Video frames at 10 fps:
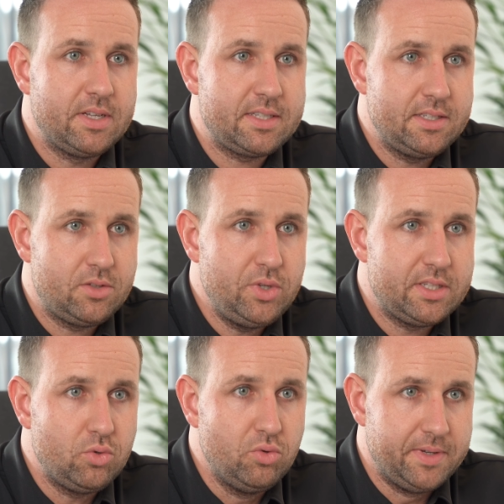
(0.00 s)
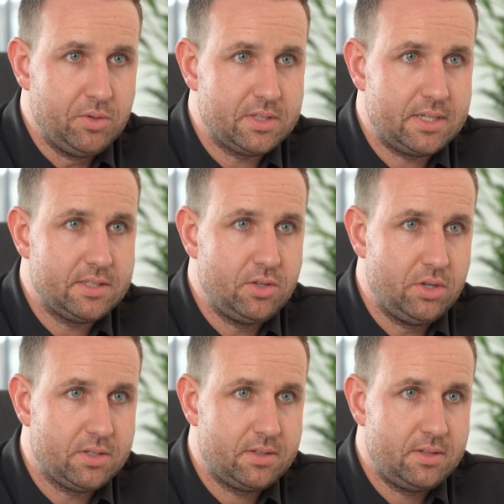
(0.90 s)
Was kannst du jetzt tun, wenn du das Ganze
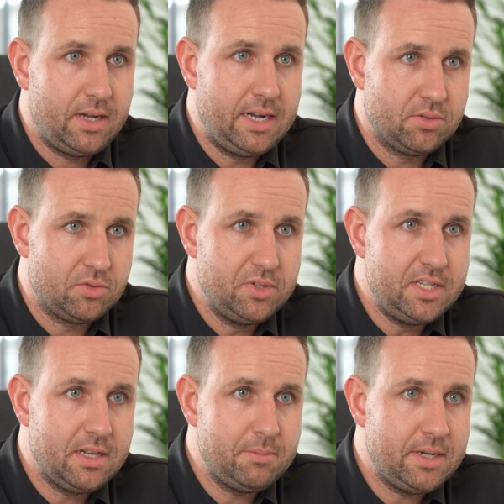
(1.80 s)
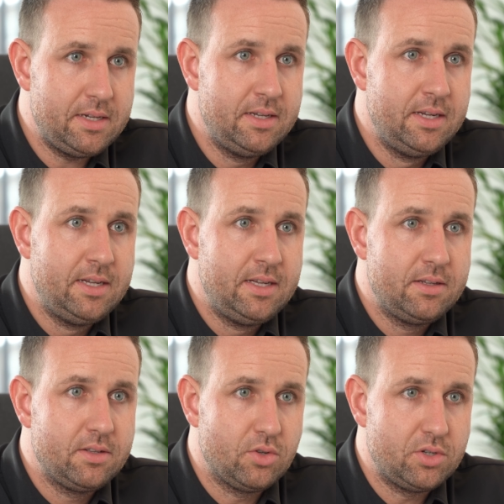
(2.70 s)
hörst? Also zunächst einmal
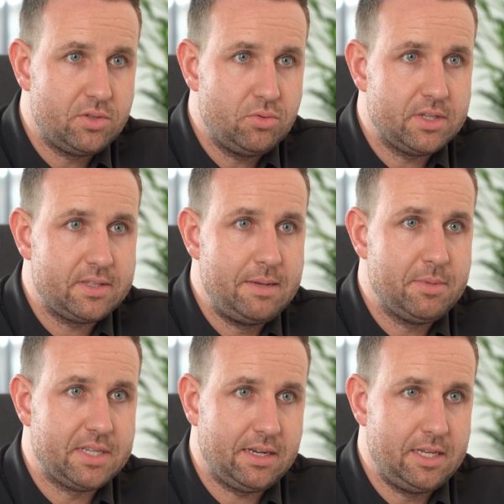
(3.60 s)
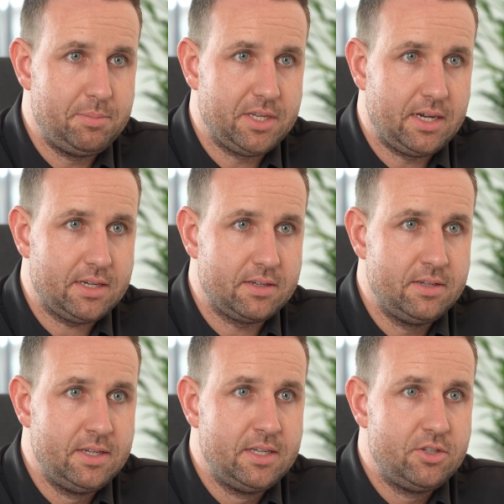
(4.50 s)
solltest du das Thema sachlich betrachten.
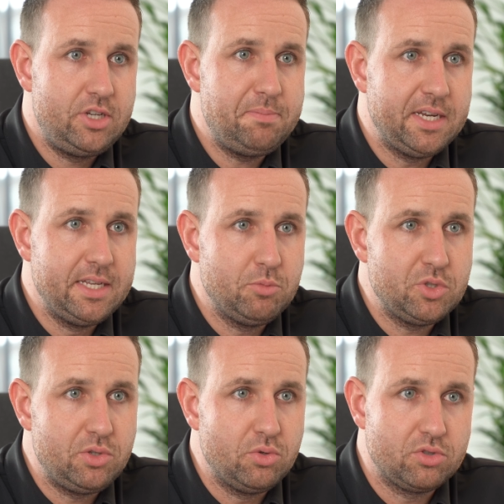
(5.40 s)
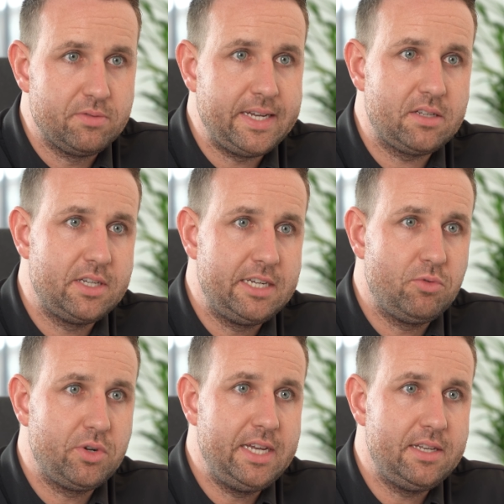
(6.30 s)
Schieb deine Emotionen, soweit das
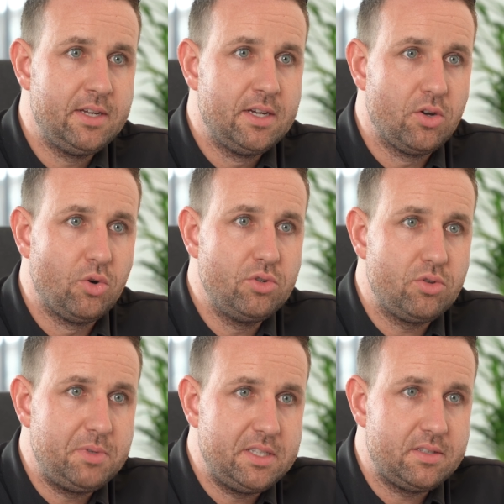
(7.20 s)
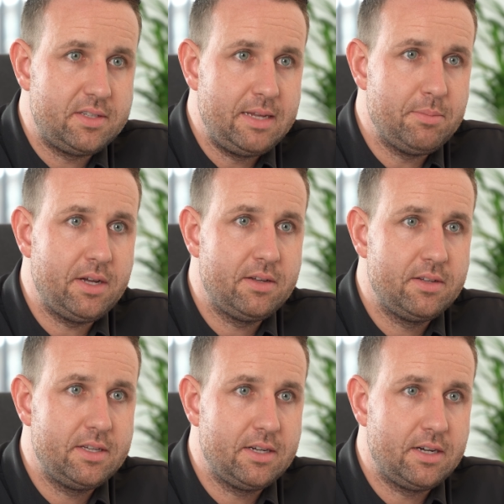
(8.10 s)
irgendwo geht, rund um dieses Thema
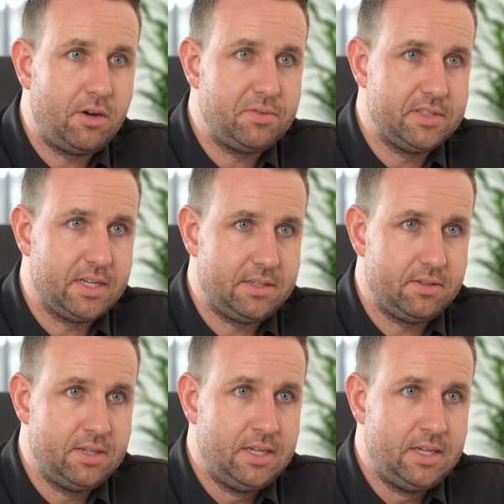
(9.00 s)
auf die Seite.